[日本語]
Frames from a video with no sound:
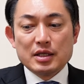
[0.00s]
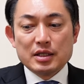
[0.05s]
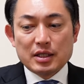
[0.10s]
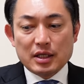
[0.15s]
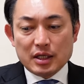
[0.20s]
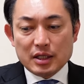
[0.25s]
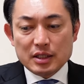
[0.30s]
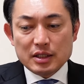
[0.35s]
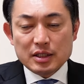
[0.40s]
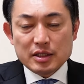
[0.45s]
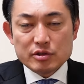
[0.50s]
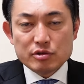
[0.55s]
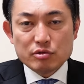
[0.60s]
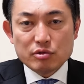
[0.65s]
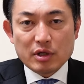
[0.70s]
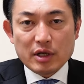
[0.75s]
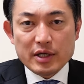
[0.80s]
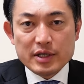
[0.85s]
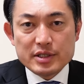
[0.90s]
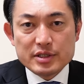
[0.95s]
なかなかそ
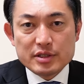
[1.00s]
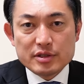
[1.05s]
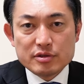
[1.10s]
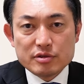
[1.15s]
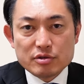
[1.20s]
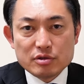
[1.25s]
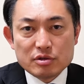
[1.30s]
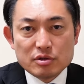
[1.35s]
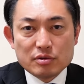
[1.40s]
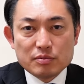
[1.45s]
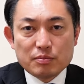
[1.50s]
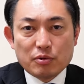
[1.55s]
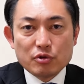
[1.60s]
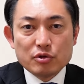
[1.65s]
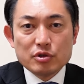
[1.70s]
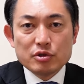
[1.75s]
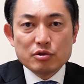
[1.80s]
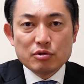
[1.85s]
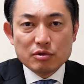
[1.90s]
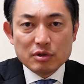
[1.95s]
の改善する
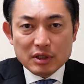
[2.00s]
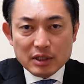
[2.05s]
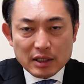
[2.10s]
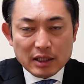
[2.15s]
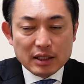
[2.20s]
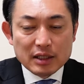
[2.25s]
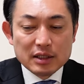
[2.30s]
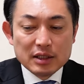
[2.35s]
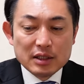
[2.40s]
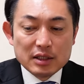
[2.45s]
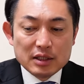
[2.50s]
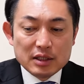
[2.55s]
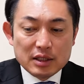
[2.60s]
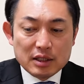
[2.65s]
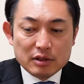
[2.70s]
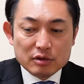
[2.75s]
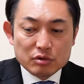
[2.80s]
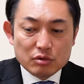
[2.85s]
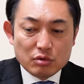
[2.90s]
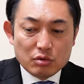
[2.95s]
ポイントが、
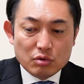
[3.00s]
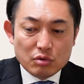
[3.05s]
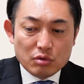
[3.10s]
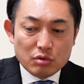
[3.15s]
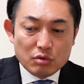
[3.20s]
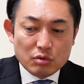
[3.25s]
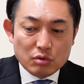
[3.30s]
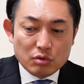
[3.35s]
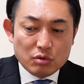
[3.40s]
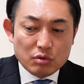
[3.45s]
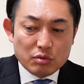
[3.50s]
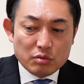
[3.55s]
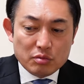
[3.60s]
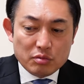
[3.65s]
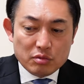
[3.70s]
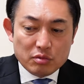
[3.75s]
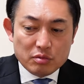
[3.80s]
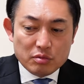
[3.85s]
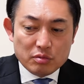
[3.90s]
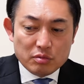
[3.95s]
あ
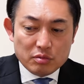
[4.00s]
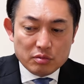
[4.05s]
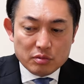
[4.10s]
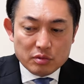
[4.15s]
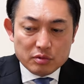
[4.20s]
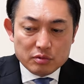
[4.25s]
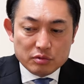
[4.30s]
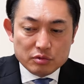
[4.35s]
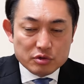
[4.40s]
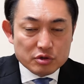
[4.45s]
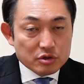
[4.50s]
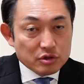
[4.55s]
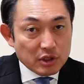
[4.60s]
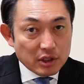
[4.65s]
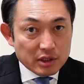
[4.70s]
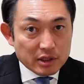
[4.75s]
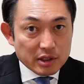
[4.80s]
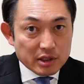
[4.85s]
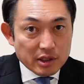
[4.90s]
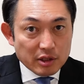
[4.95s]
のー、薄く
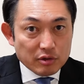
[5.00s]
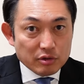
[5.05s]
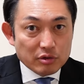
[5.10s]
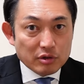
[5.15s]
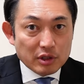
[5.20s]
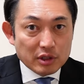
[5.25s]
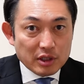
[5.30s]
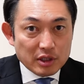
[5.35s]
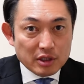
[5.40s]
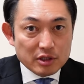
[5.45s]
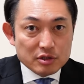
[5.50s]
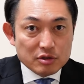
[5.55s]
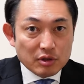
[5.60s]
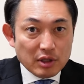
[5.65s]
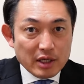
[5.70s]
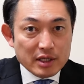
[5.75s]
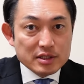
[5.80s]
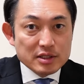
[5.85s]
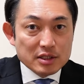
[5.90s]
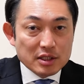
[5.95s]
なってきてるっていうかだんだんそ
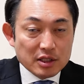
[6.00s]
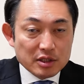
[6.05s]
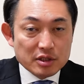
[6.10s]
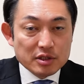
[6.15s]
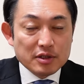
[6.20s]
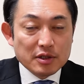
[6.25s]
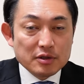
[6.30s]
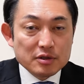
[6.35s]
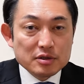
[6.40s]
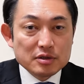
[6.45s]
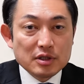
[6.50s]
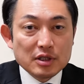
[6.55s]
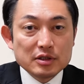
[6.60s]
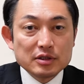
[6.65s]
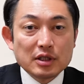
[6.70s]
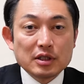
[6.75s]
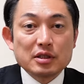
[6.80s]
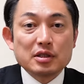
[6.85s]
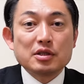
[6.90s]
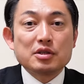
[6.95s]
の改善されてきたんで少な
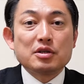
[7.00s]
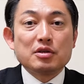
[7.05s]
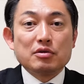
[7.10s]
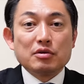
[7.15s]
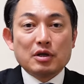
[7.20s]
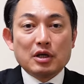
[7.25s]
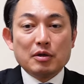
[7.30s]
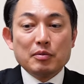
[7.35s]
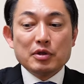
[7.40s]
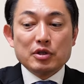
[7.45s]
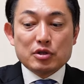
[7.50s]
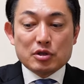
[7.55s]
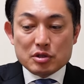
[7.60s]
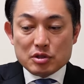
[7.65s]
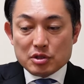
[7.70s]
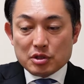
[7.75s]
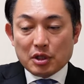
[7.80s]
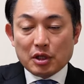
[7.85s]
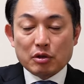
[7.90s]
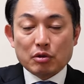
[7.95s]
くなってきてるからまだ気
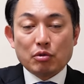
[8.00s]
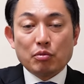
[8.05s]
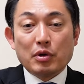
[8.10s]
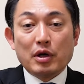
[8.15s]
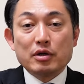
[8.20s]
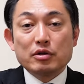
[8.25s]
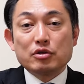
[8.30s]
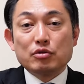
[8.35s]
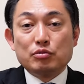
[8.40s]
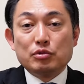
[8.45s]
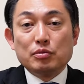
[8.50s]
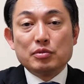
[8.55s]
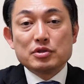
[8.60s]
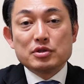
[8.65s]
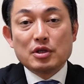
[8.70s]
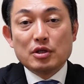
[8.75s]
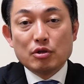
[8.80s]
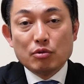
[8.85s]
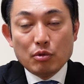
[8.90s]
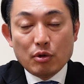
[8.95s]
づいてないところもあると思いま
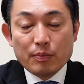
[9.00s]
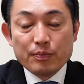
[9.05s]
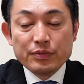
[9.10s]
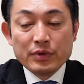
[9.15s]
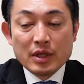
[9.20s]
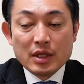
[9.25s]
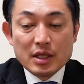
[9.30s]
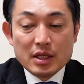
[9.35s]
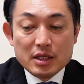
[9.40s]
すけれども、